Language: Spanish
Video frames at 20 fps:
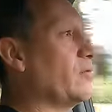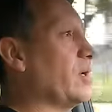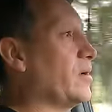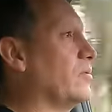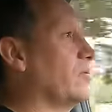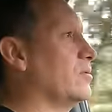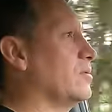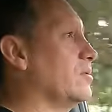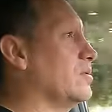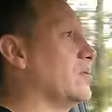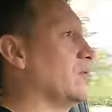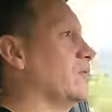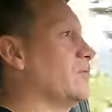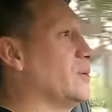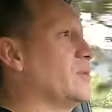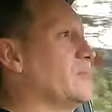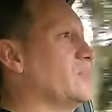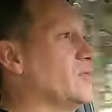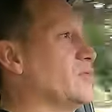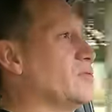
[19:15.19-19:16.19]
una conducción
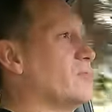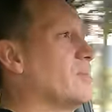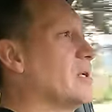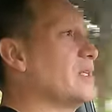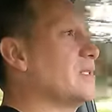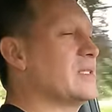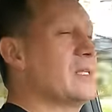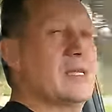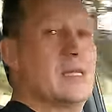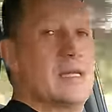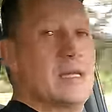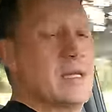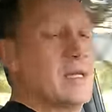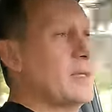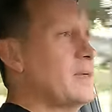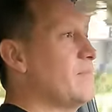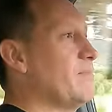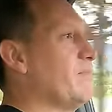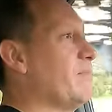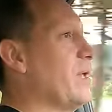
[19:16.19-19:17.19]
pues mucho más
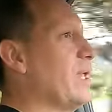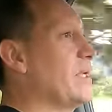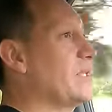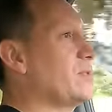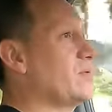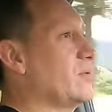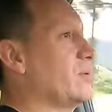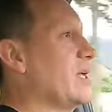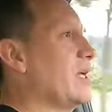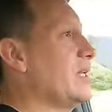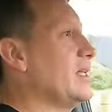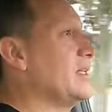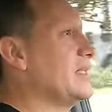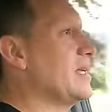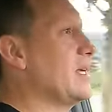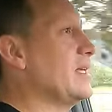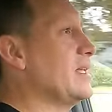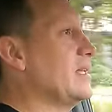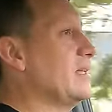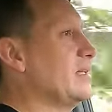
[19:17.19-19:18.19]

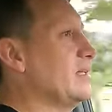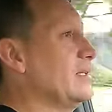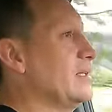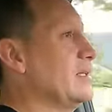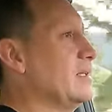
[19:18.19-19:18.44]
personalizada.